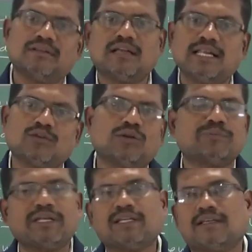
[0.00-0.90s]
நாளைக்கு கூட
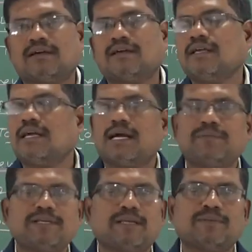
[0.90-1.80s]
பண்ணிக்கலாம்
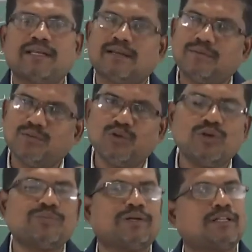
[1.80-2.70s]
அப்படிங்கிற மாதிரி நம்ம
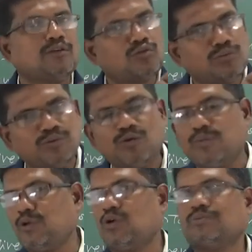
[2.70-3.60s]
முடிவு பண்ணுறதுக்கு ரொம்ப
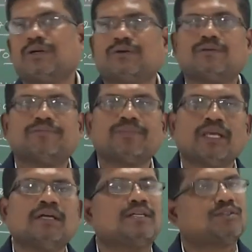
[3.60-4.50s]
உபயோகமாக இருக்கும்
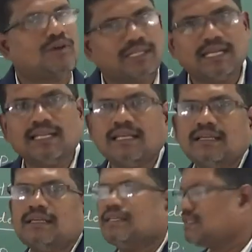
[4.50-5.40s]
ஸோ அதனால்
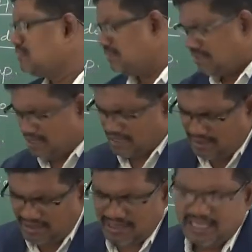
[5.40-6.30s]
நீங்கள்
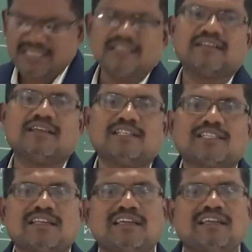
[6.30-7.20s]
என்ன ஏஜில் இருந்தாலும்
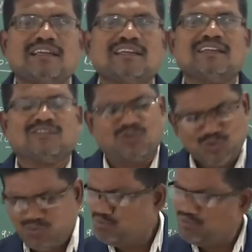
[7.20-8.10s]
சரி
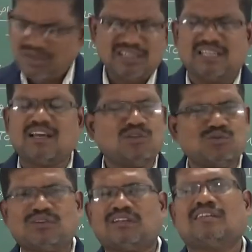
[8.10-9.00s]
சும்மா ஏதாவது
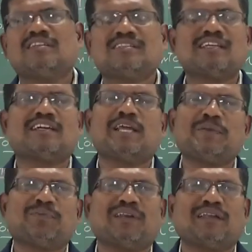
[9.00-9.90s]
ஒரு லிஸ்ட்டை
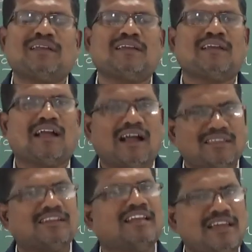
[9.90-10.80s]
க்ரியேட் பண்ணி
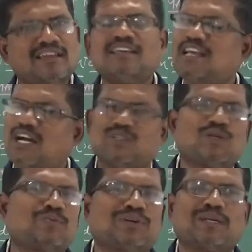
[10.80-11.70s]
அதை டெய்லி
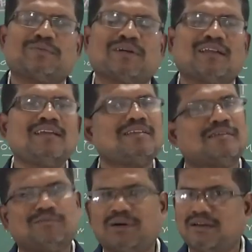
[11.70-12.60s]
அச்சீவ் பண்ணுற மாதிரி
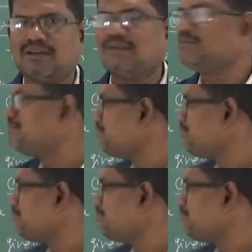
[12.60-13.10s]
பாருங்கள்